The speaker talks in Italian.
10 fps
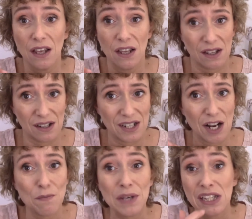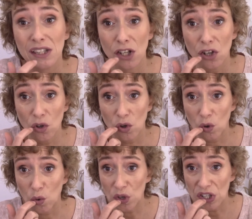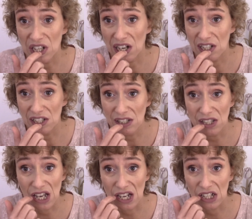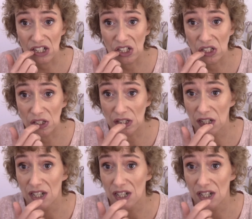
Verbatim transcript: eh, nel metterlo qui all'interno